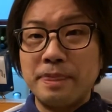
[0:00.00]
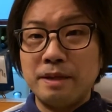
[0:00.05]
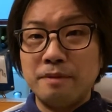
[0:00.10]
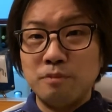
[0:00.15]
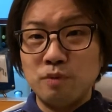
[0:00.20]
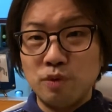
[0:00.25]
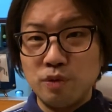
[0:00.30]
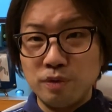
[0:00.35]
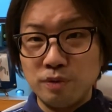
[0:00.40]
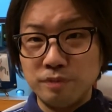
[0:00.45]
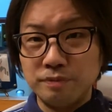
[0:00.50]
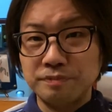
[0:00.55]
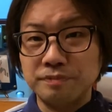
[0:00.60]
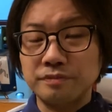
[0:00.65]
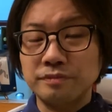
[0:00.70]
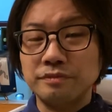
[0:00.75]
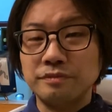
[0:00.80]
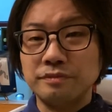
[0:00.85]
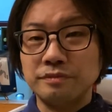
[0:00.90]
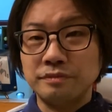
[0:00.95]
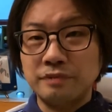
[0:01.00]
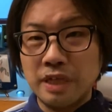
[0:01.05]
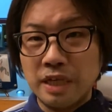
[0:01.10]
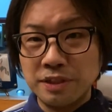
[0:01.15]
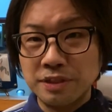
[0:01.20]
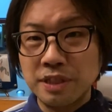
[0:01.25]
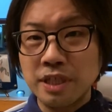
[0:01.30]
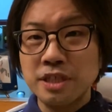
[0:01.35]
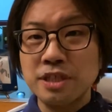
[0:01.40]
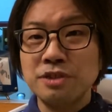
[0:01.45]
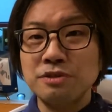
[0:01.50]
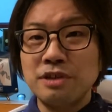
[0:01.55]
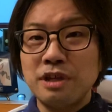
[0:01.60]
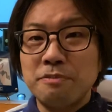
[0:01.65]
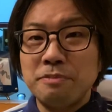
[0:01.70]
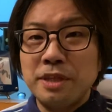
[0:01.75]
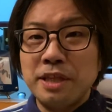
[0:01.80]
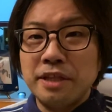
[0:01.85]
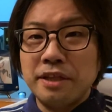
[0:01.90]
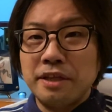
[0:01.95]
もう恥ずかしいぐらい
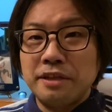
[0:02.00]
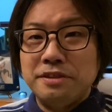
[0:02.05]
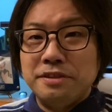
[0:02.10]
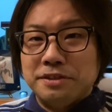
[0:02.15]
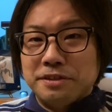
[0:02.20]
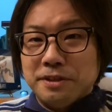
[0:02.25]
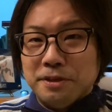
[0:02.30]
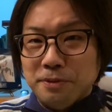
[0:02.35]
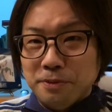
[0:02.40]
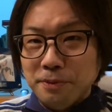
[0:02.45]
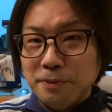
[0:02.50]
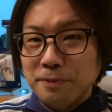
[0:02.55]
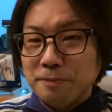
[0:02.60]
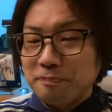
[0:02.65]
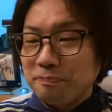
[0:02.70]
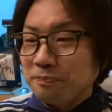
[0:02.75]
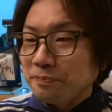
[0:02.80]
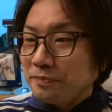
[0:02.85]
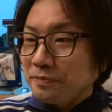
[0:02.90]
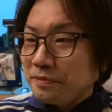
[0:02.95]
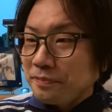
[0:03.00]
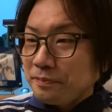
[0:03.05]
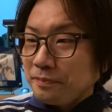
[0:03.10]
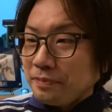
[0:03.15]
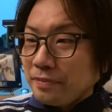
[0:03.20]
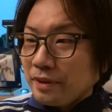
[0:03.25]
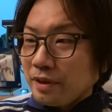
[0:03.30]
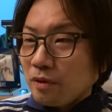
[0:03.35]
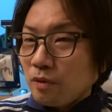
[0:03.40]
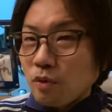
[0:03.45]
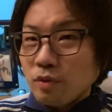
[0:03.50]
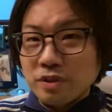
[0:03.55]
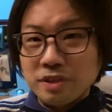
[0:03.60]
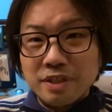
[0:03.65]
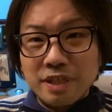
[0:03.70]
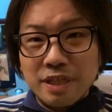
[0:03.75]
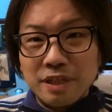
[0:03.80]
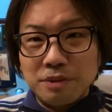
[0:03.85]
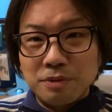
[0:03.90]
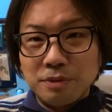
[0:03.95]
見てたんですけど
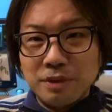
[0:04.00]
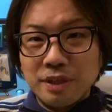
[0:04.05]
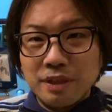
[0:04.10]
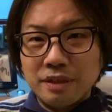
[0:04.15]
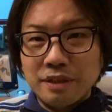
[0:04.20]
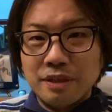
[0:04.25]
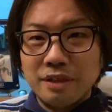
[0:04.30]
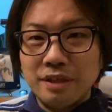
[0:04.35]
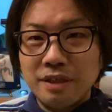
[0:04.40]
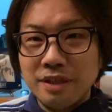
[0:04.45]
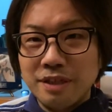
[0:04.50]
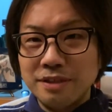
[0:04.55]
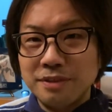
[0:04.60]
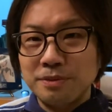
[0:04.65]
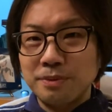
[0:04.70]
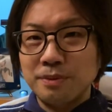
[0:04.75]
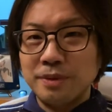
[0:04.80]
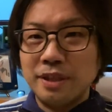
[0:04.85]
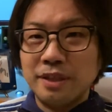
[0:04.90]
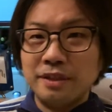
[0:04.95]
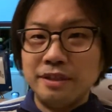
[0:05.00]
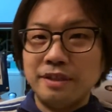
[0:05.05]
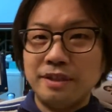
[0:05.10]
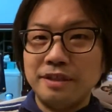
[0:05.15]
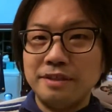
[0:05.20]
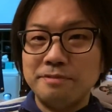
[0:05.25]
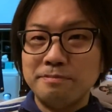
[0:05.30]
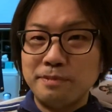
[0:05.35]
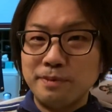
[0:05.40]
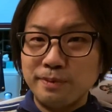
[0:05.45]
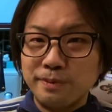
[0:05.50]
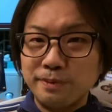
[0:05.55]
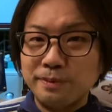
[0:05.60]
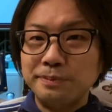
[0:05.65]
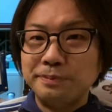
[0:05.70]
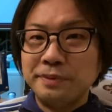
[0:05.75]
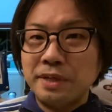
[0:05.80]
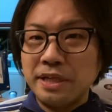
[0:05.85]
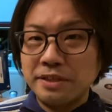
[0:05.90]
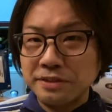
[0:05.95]
コンサートだったり映像だったりもう
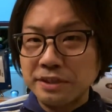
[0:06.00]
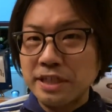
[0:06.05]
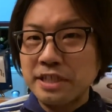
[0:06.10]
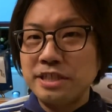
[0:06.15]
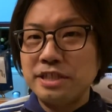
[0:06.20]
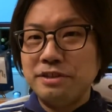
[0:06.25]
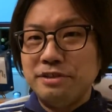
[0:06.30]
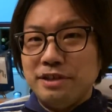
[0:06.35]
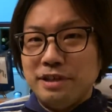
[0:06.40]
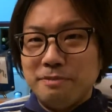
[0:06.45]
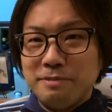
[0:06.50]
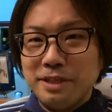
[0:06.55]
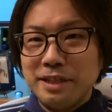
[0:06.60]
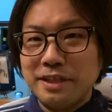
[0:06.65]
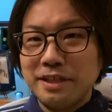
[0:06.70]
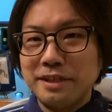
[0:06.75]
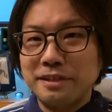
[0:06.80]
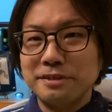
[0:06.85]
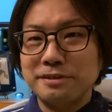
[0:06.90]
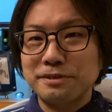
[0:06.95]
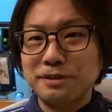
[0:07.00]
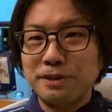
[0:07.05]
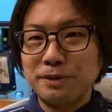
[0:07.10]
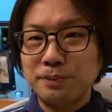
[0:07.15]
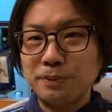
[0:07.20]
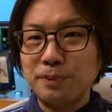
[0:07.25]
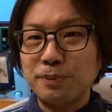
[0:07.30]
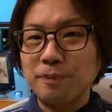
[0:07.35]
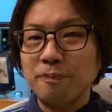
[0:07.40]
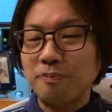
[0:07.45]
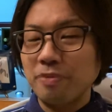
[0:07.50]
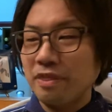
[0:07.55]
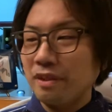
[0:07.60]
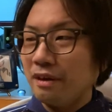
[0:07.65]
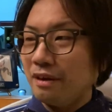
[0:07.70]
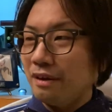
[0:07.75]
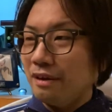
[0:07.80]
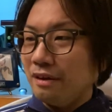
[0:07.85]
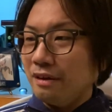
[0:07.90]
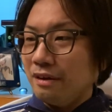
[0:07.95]
恥ずかしいぐらい見てたんですけど
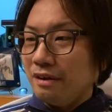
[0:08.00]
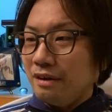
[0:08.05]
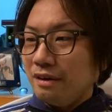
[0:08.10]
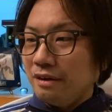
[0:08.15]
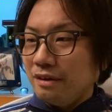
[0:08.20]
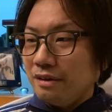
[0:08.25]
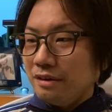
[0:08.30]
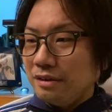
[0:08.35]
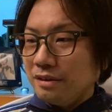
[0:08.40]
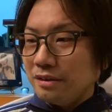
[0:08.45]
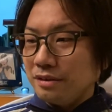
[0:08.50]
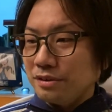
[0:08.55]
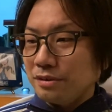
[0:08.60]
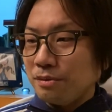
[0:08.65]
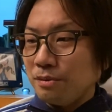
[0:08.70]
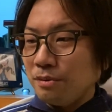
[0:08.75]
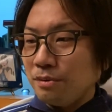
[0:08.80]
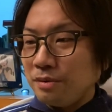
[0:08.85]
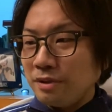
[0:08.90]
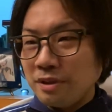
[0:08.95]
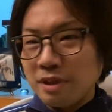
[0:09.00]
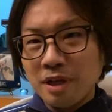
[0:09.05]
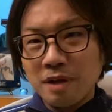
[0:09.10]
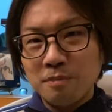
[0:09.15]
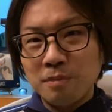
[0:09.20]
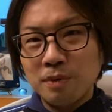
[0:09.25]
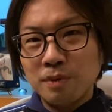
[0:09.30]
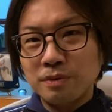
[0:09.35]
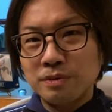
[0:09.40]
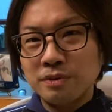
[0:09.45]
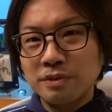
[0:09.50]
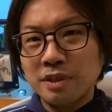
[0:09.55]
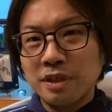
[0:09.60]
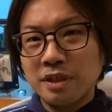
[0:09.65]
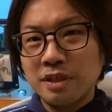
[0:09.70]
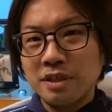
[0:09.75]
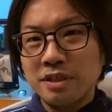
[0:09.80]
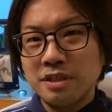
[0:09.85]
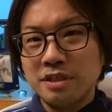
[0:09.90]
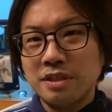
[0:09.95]
そんな僕か
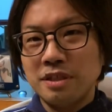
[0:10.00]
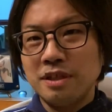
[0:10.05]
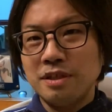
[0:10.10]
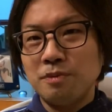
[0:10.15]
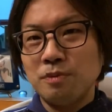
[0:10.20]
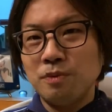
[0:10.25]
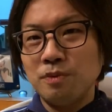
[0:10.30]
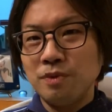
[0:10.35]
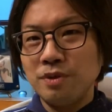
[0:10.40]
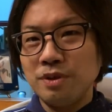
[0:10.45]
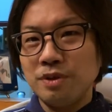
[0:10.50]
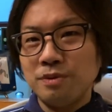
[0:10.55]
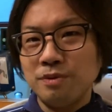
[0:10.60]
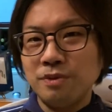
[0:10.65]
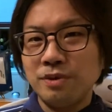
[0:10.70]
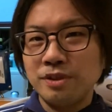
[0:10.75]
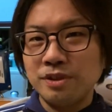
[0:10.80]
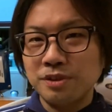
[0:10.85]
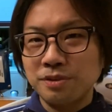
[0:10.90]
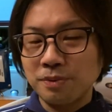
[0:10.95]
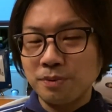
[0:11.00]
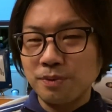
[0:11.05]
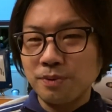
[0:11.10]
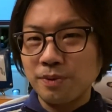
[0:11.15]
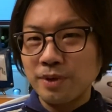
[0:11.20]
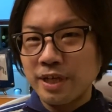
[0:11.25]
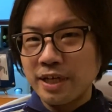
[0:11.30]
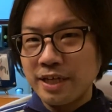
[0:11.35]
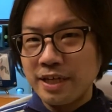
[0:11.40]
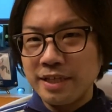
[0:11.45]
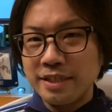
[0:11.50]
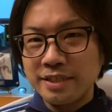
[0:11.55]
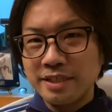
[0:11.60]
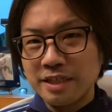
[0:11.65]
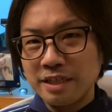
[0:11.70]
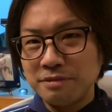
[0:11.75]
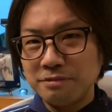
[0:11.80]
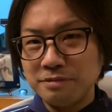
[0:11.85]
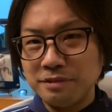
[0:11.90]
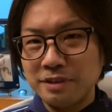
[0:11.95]
らしておいおいそこ変え
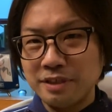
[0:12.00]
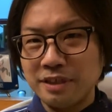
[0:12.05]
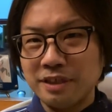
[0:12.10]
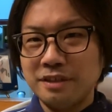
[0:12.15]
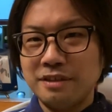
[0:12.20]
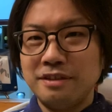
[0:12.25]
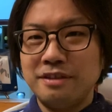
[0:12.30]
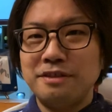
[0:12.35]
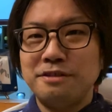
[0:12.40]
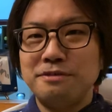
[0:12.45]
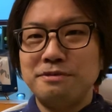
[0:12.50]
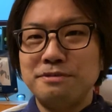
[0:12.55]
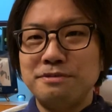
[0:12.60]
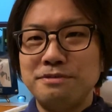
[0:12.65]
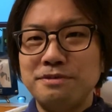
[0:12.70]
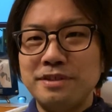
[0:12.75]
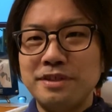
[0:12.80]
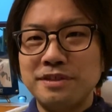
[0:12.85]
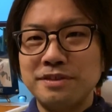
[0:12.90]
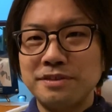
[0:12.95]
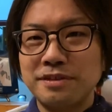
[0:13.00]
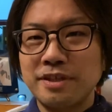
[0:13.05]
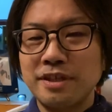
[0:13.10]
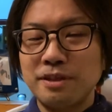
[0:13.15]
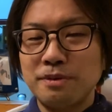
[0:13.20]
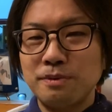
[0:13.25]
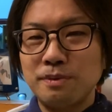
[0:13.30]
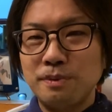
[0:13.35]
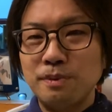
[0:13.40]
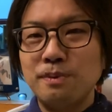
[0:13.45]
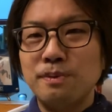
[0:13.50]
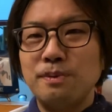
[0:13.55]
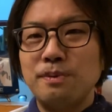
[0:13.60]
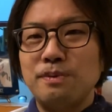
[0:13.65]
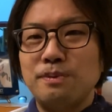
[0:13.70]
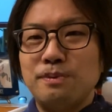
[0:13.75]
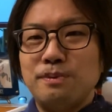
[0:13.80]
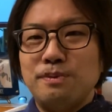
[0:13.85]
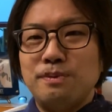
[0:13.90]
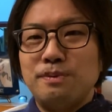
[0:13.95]
ちゃうんだっていう振り付け
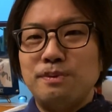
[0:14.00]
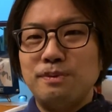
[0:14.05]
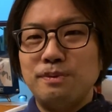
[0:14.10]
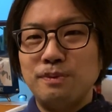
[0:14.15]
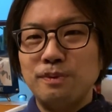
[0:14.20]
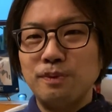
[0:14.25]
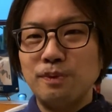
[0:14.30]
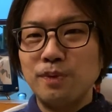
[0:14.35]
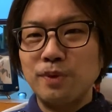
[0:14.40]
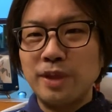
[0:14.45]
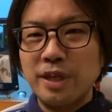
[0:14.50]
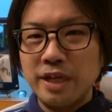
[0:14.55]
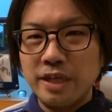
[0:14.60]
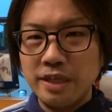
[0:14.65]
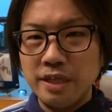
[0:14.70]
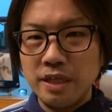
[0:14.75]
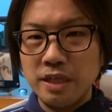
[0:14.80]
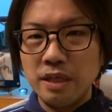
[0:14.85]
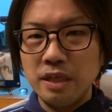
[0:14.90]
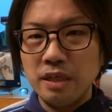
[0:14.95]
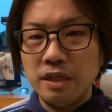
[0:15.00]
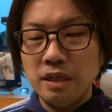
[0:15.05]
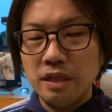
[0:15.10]
を行い